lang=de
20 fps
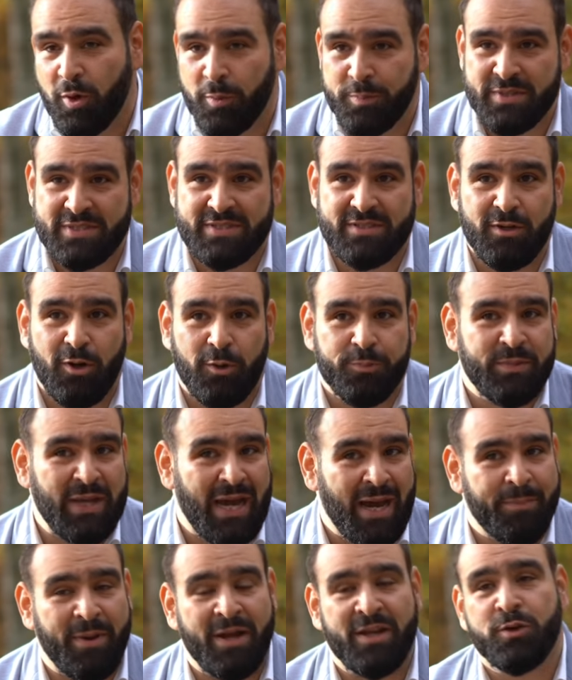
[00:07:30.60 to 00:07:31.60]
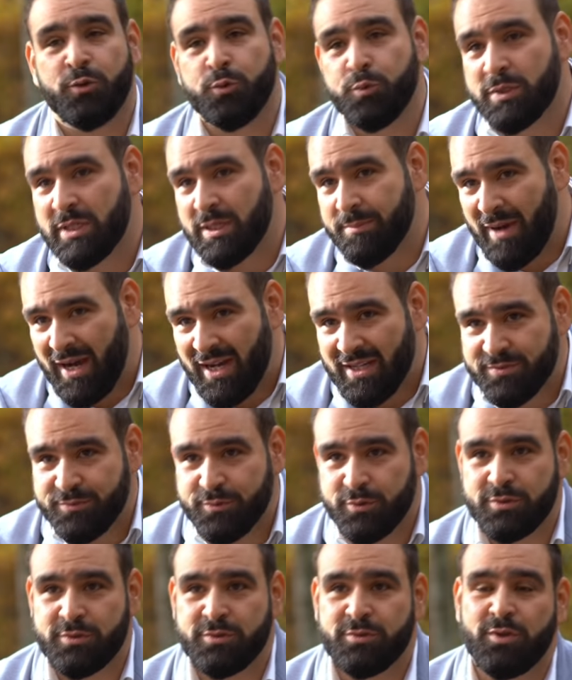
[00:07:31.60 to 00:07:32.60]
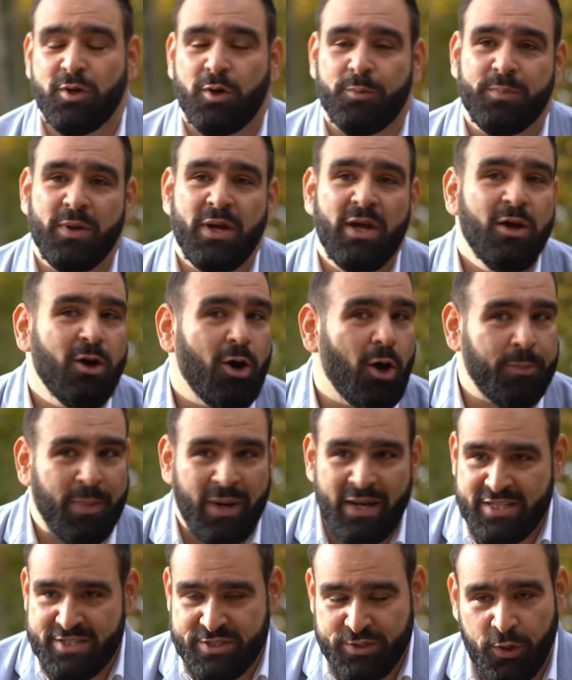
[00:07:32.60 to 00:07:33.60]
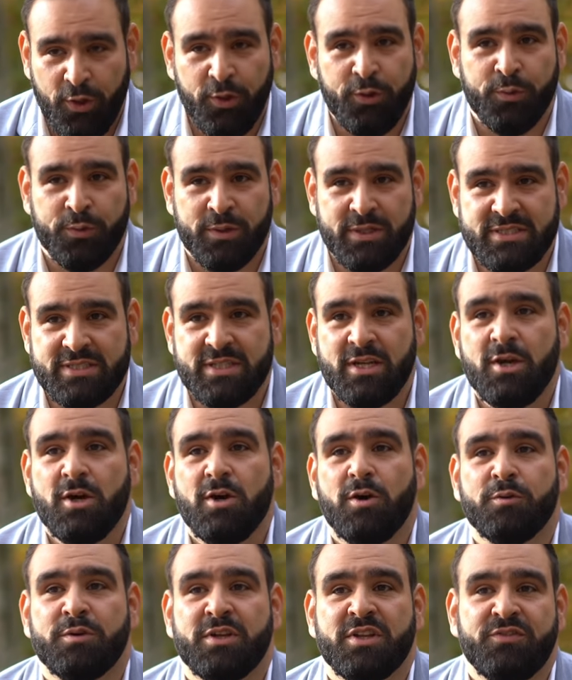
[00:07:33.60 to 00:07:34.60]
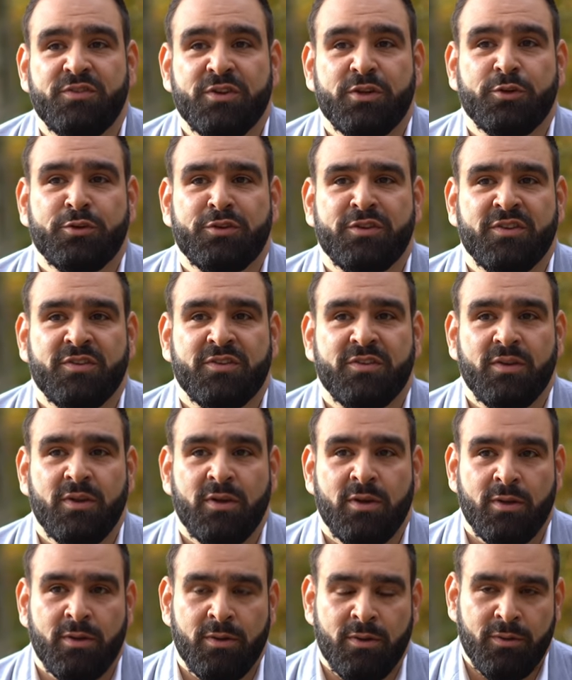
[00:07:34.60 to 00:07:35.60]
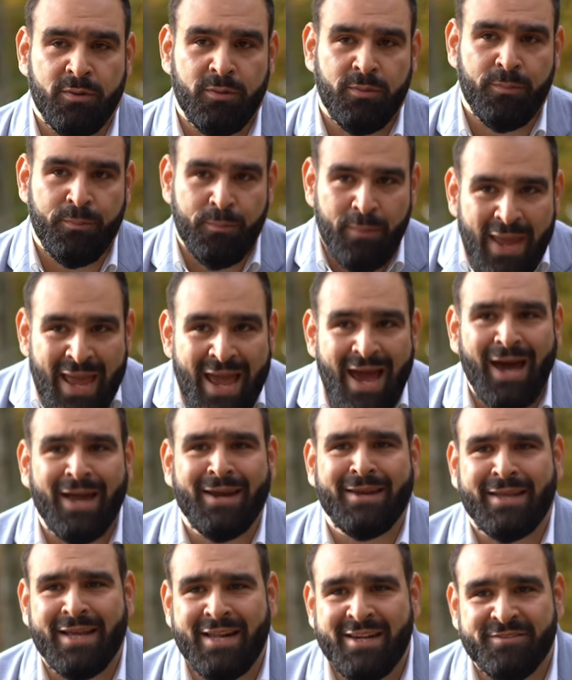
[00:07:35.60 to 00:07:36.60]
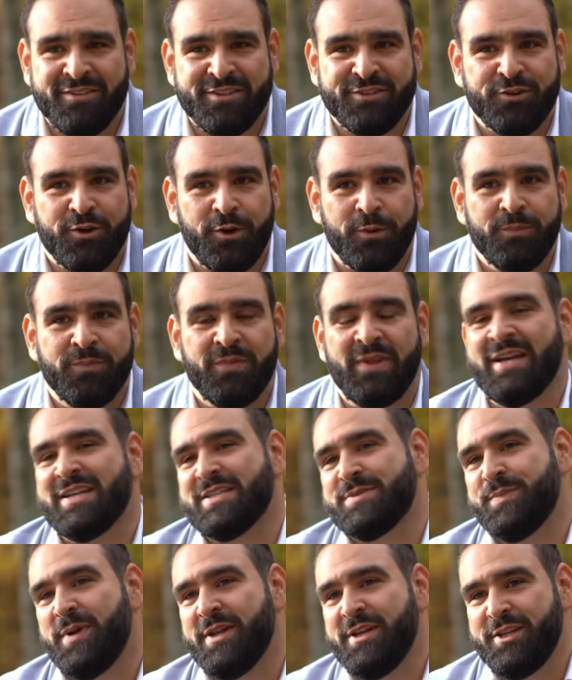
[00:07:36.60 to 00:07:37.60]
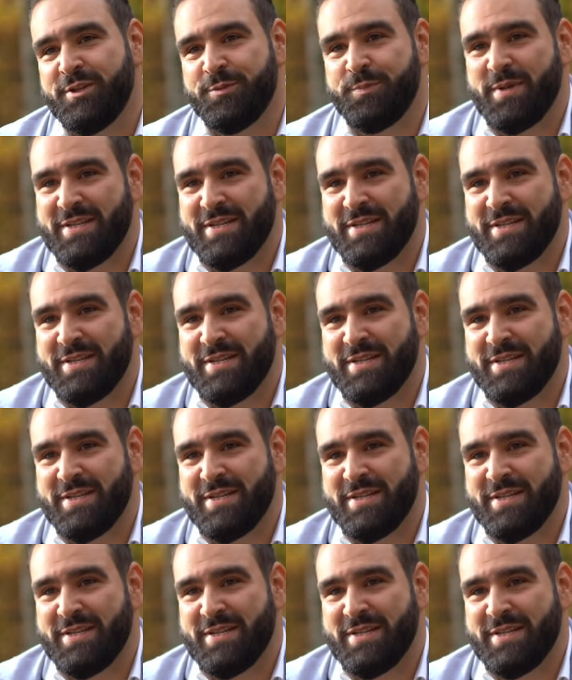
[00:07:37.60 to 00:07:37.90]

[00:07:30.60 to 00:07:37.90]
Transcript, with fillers: ob, es, ob die Arbeiten gut gemacht wurden, ob, ob alles in Ordnung ist. Und das wird durch das äh, Mehr an Geld, was kommt, erstmal nicht